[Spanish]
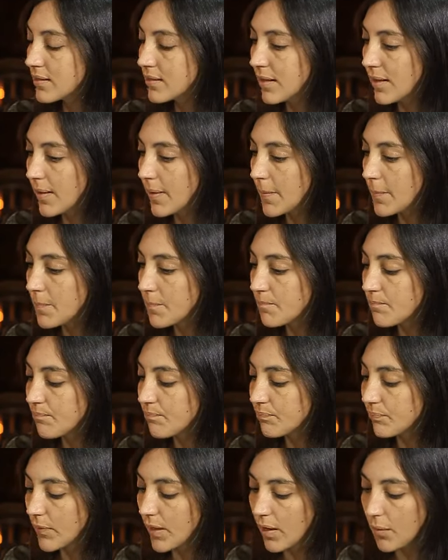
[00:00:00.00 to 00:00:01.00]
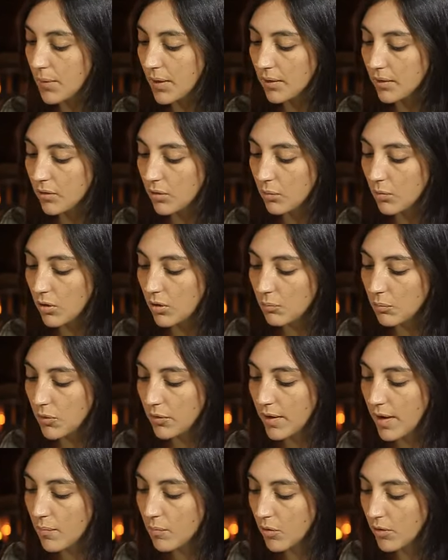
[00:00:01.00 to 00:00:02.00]
Em, a ver, ¿cómo lo
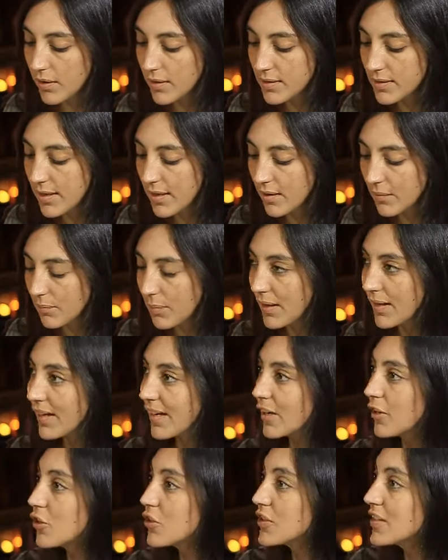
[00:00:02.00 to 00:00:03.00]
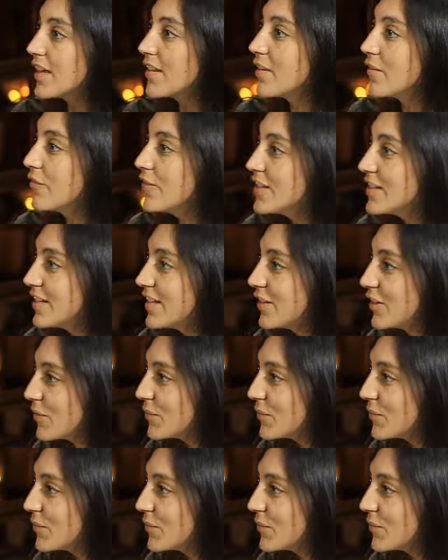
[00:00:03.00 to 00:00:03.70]
podríamos decir? Para que no sea difícil,